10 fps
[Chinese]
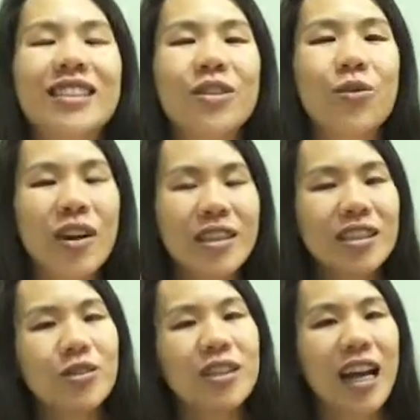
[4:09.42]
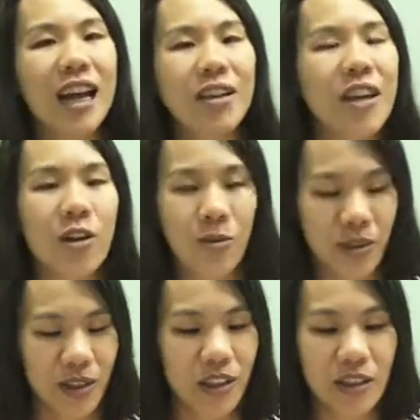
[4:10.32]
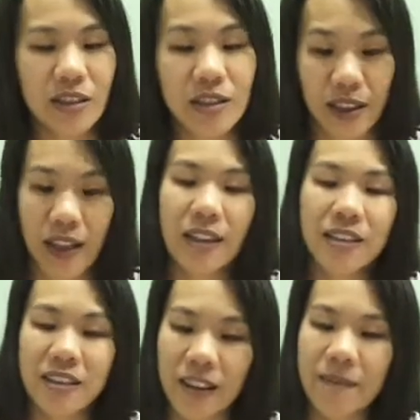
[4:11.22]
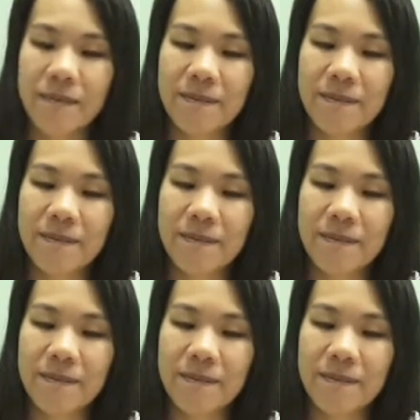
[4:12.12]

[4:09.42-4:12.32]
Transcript: 但是忘记去看我们的神是怎样的神。